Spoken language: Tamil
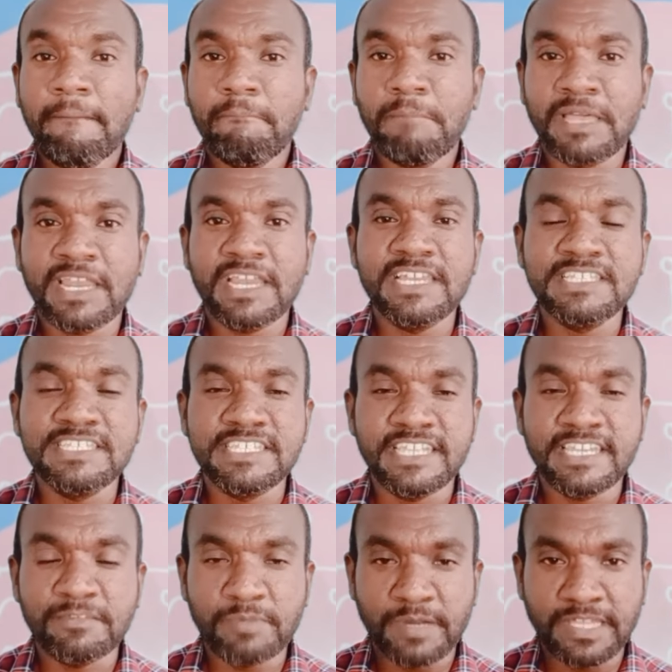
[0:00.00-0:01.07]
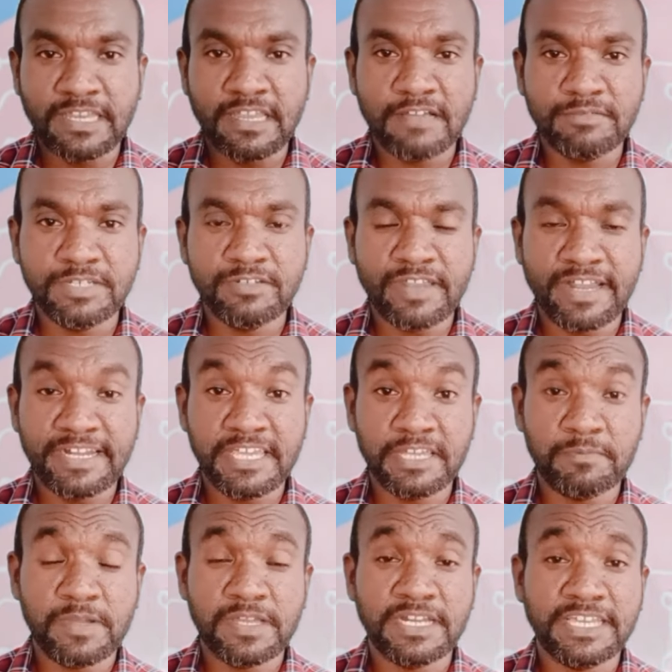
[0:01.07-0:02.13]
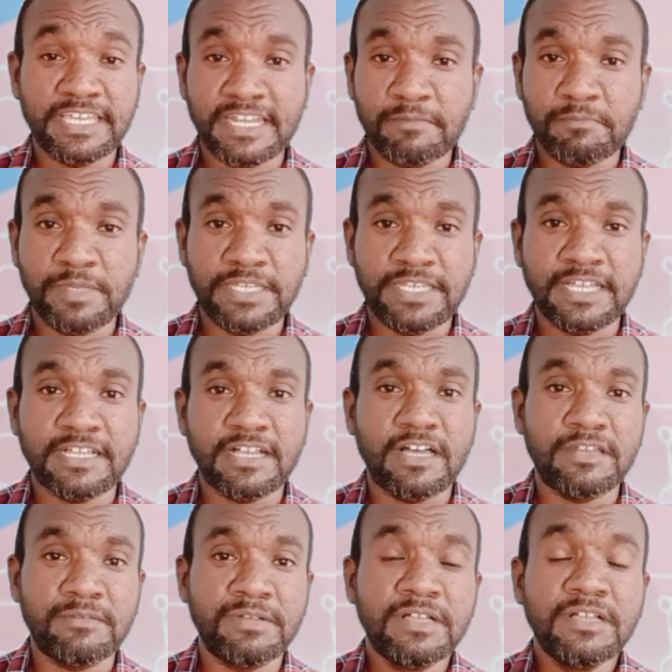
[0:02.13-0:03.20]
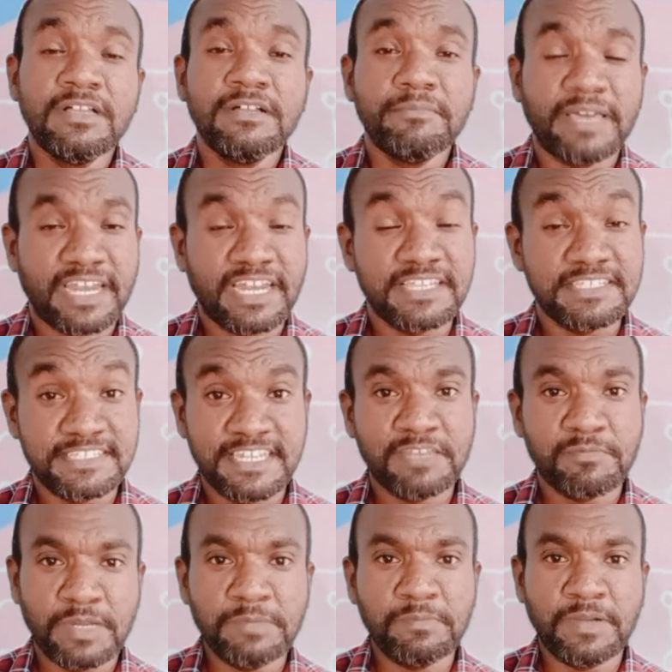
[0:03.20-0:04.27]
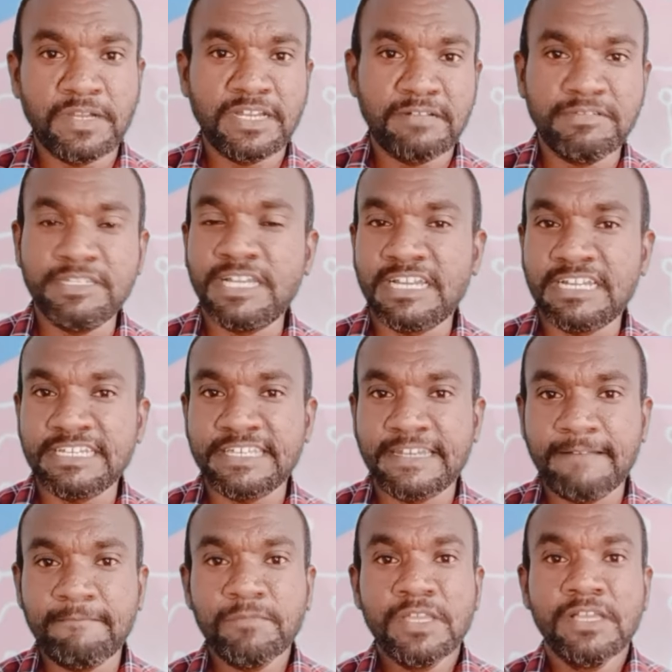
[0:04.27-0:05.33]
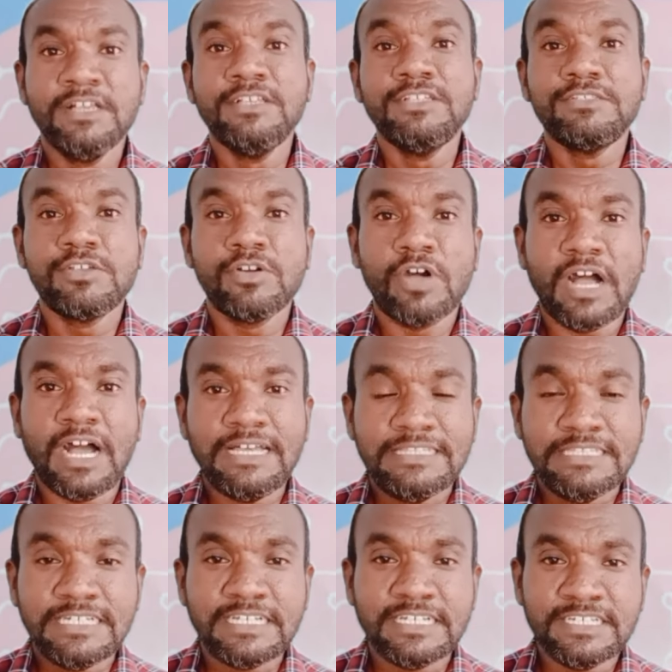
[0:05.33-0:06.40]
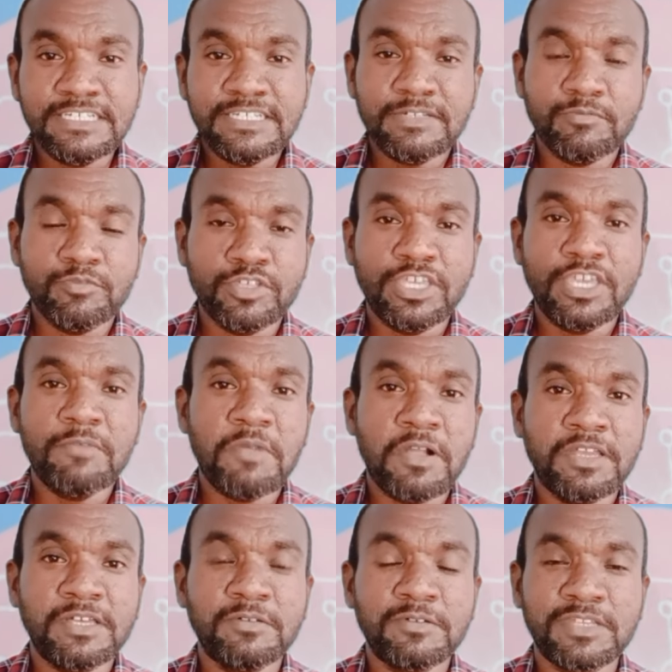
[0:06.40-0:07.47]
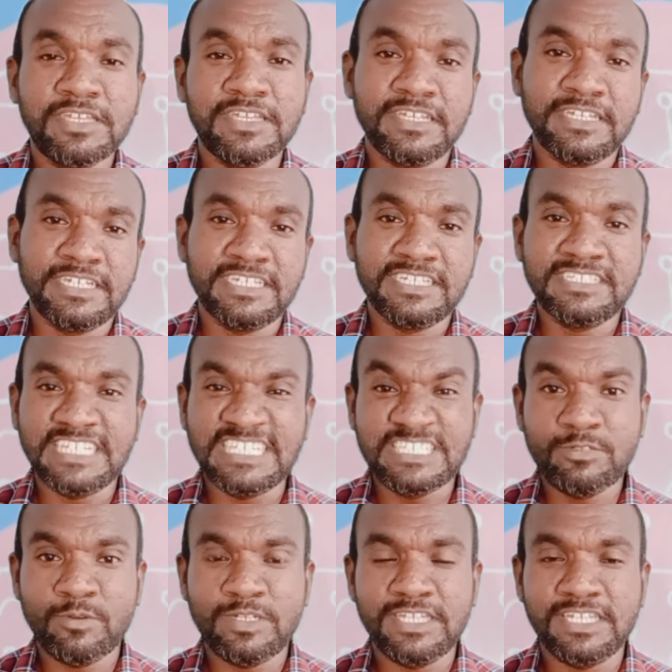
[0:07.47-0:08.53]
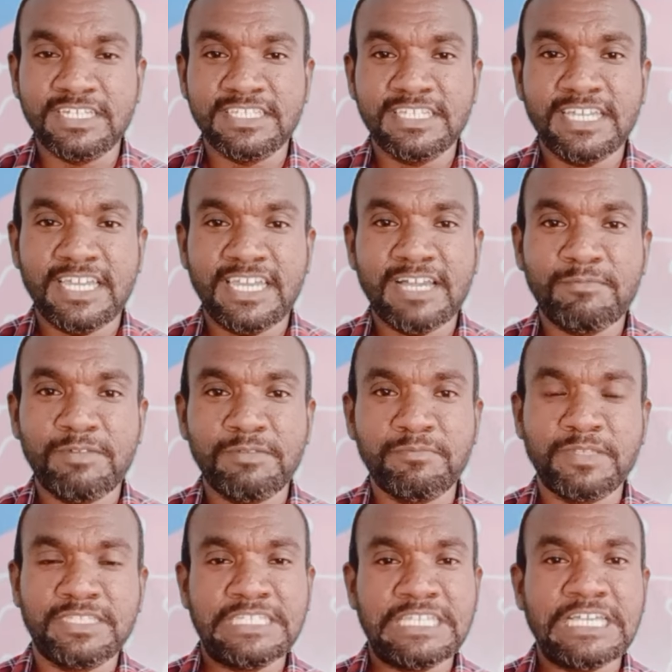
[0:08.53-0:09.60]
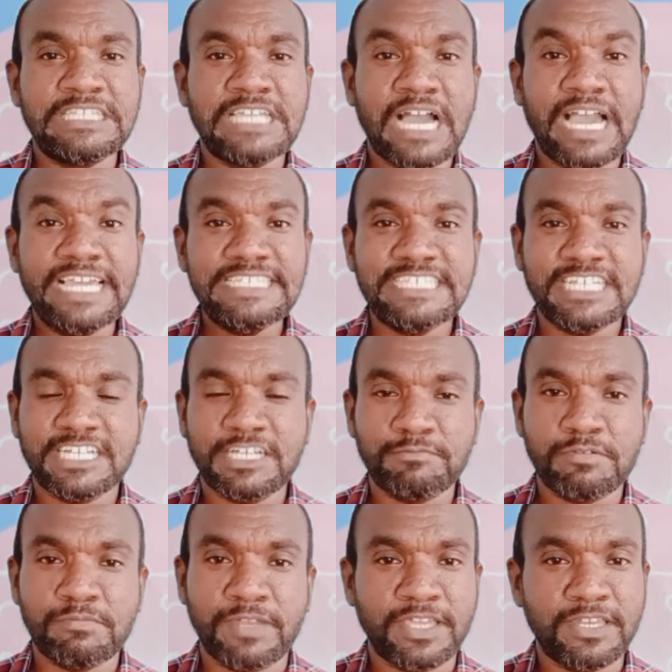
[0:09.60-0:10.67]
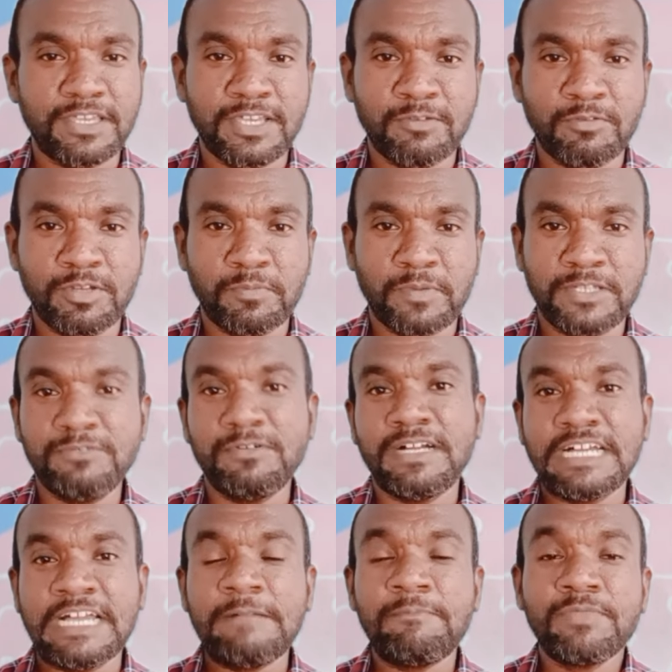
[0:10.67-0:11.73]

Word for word: மெரைன் இன்ஜினியரிங் படிக்கலாம் அப்படின்னு ஒரு ஐடியா இருப்பாங்க நினைக்கிறேன் பிடெக் ஆர் மெரைன் இன்ஜினியரிங் படிப்பாங்க அப்படின்னு நான் நினைக்கிறேன் ஸோ அதுக்கு முக்கியமான ஒரு டெஸ்ட் ஒன்று இருக்குது என்ன அப்படின்னு பார்த்தீங்கன்னா அந்த ஐ செக்கப் அப்படின்னு ஒன்று பண்ணுவாங்க